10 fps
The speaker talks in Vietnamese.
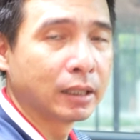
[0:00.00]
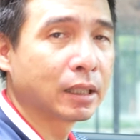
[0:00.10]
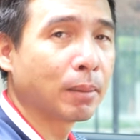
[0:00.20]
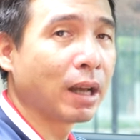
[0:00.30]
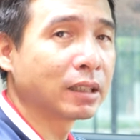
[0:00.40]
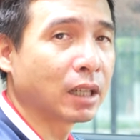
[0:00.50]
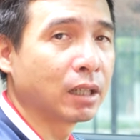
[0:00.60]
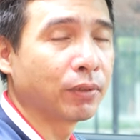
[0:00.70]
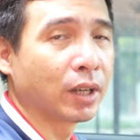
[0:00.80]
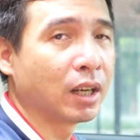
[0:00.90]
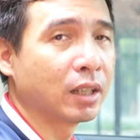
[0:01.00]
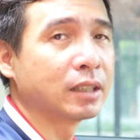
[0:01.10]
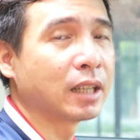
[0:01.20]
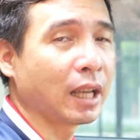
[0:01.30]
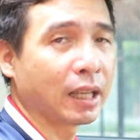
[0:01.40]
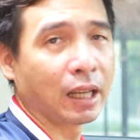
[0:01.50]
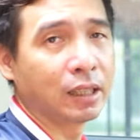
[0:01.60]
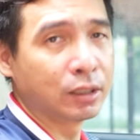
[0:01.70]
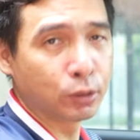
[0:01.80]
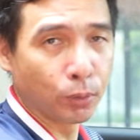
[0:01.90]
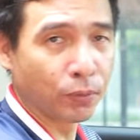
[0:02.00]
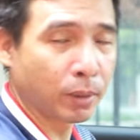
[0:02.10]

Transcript: thì các bạn cần phải khởi chạy cái ứng dụng